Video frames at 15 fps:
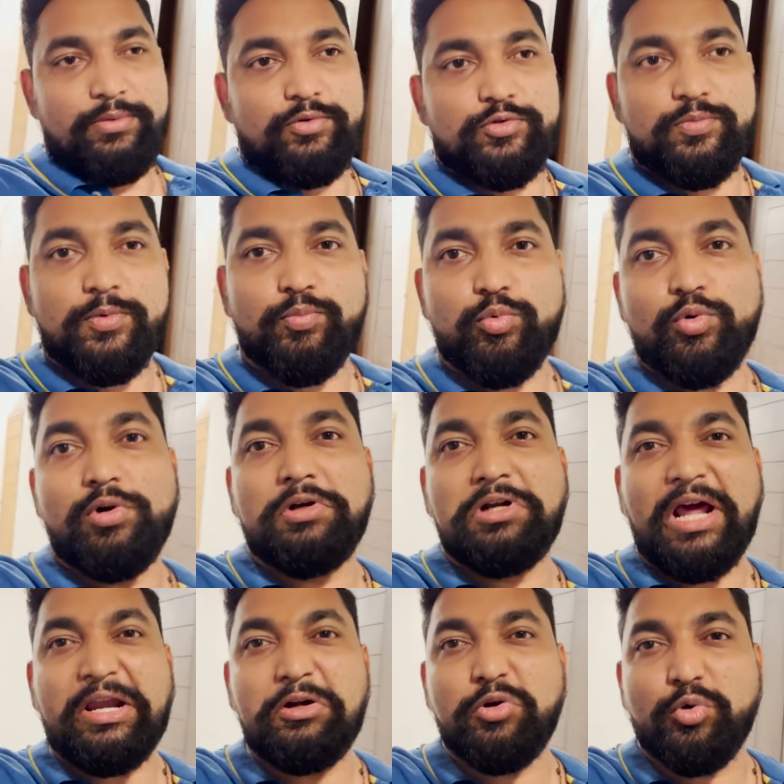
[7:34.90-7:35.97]
उसमें
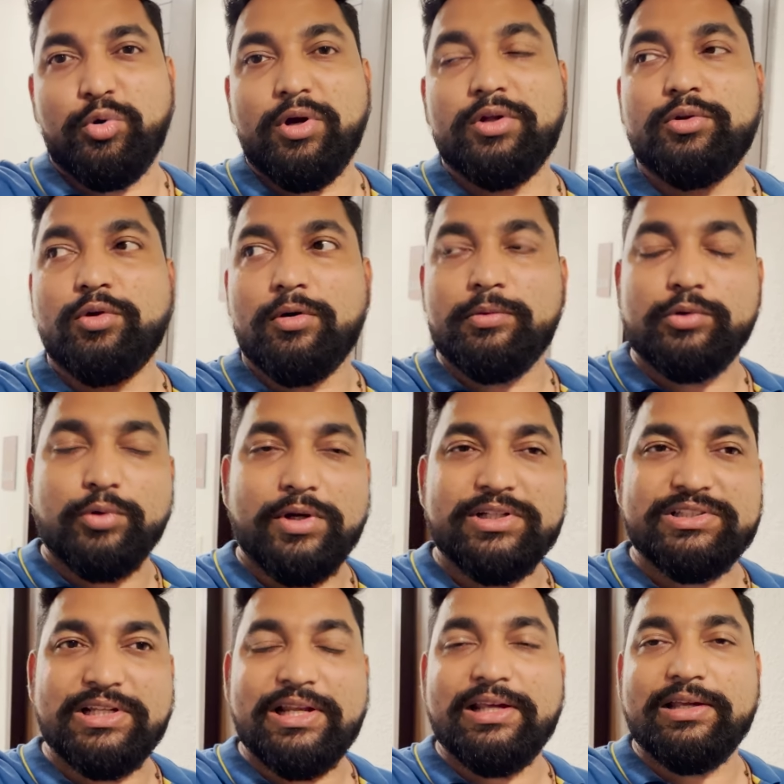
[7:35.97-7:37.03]
फुल टाइट हो गए तो अभी
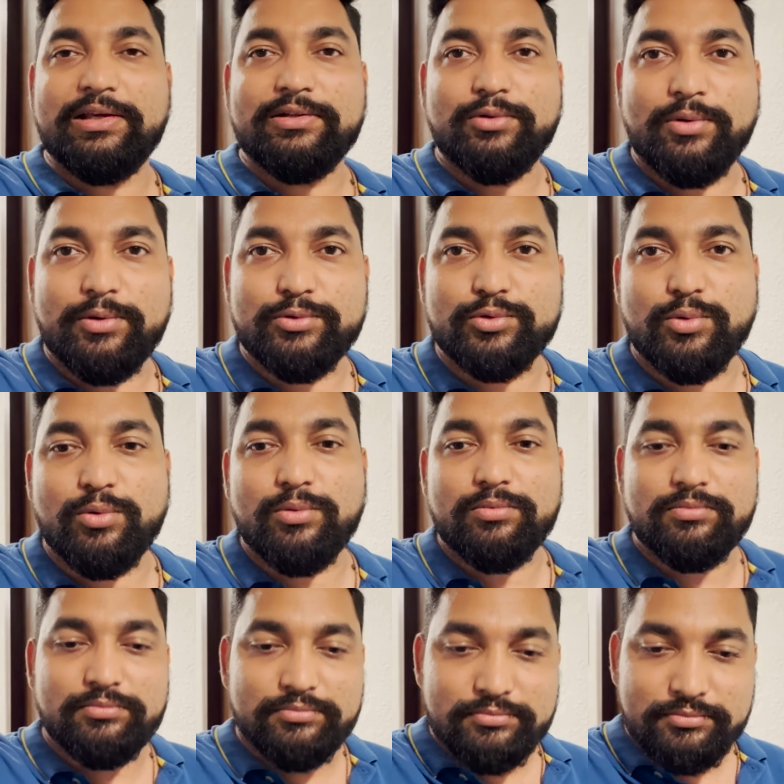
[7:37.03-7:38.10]
थोड़ा चलेंगे थोड़ा उसको
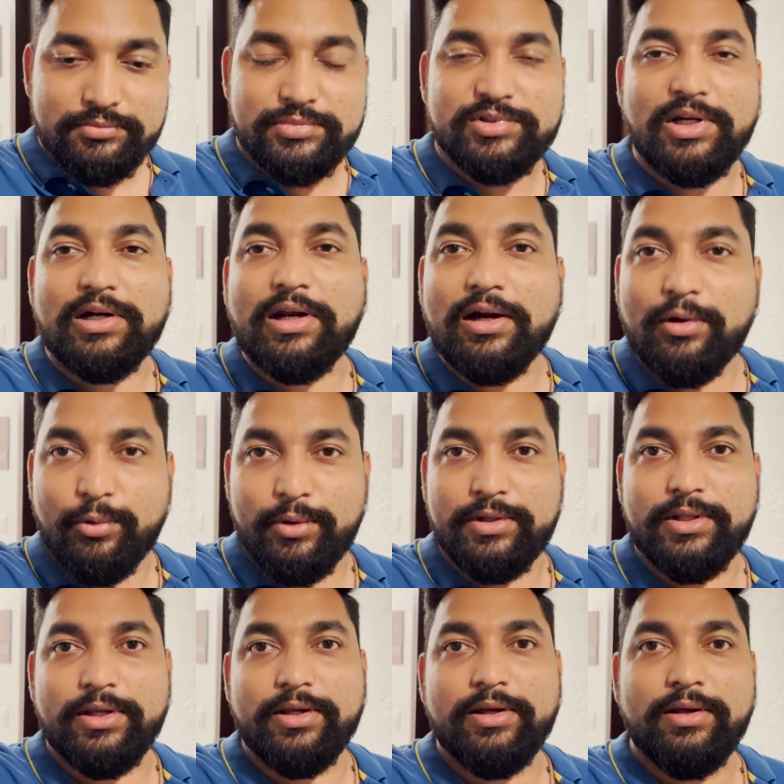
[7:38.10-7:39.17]
सेटल्ड
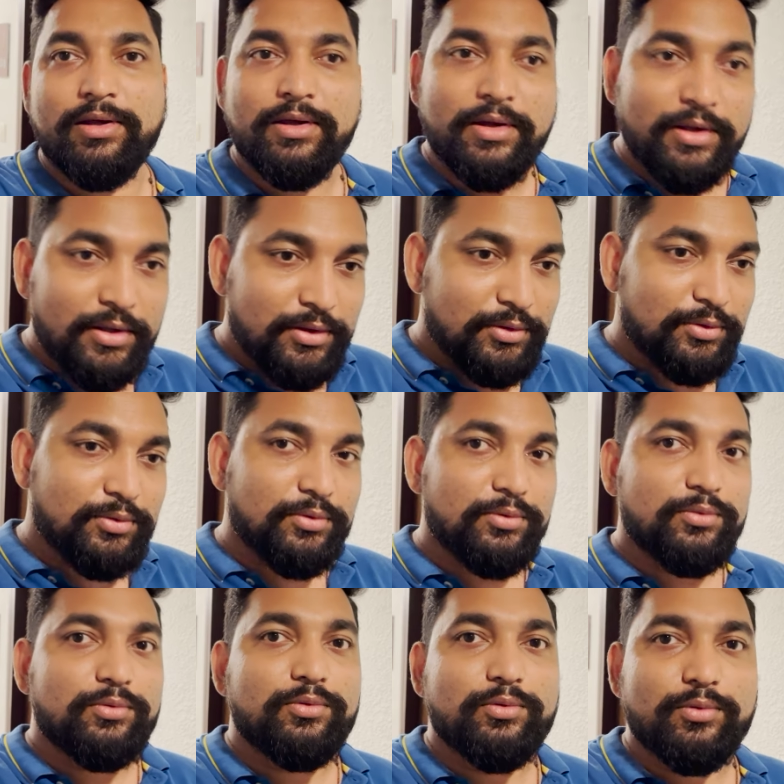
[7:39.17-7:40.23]
होने देंगे
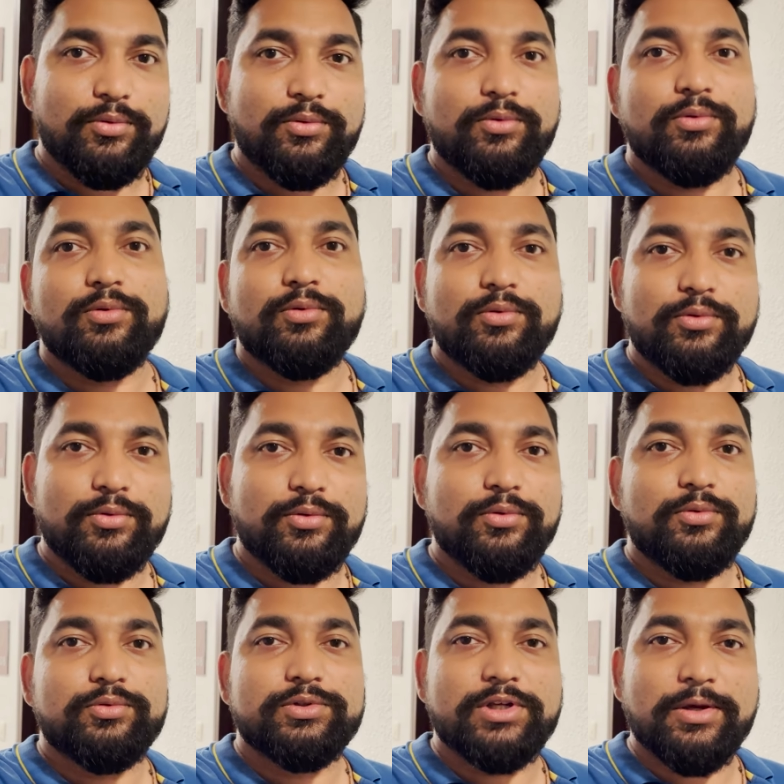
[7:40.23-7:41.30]
तो
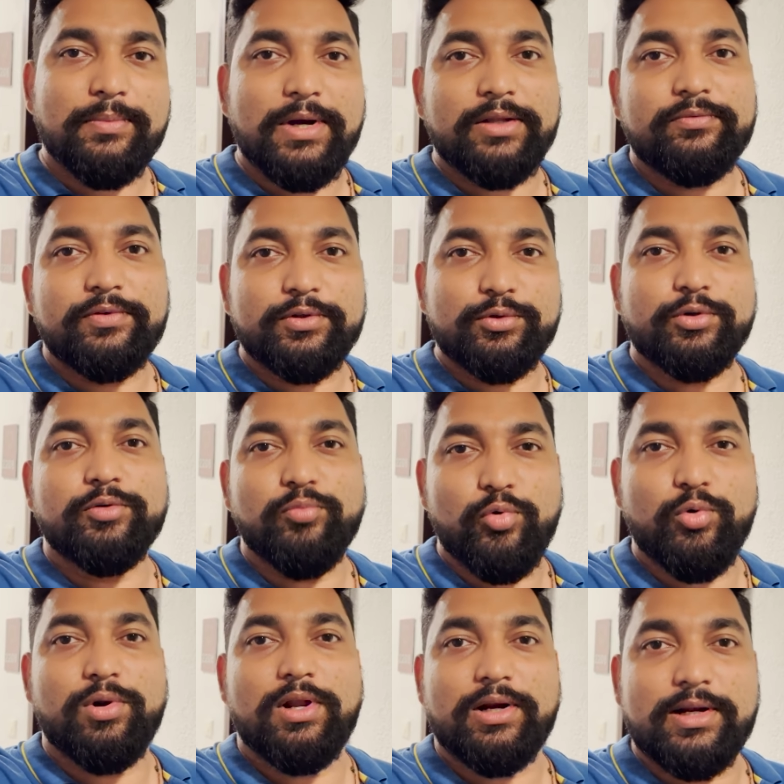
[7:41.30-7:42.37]
उसके बाद फिर थोड़ी
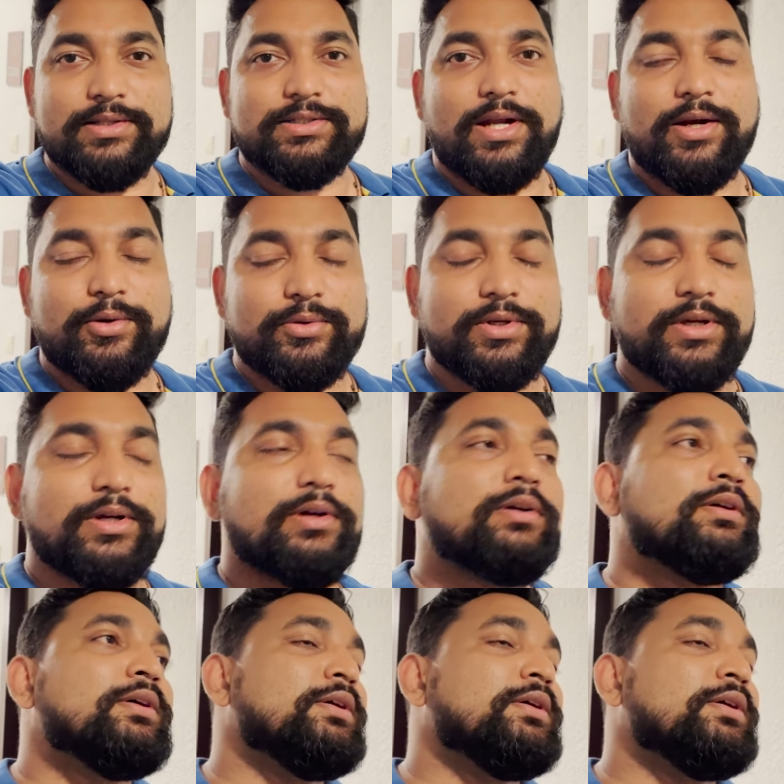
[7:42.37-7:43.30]
भूख लगना स्टार्ट हो जाएगा